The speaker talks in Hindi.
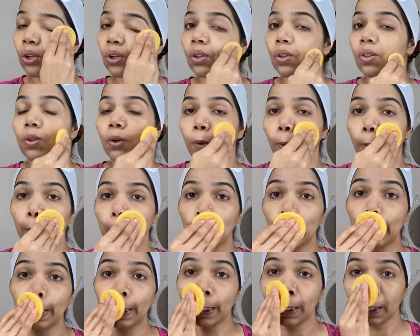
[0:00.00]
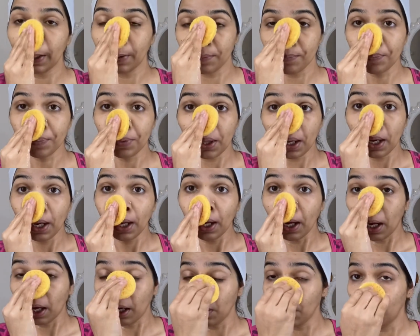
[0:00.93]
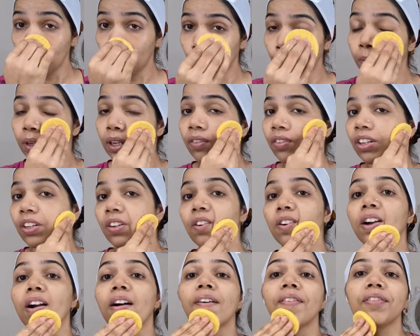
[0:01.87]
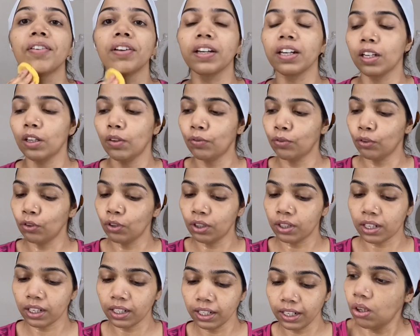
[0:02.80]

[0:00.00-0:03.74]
तो उनके लिए आई होप ये वीडियो काफ़ी हेल्पफुल रहे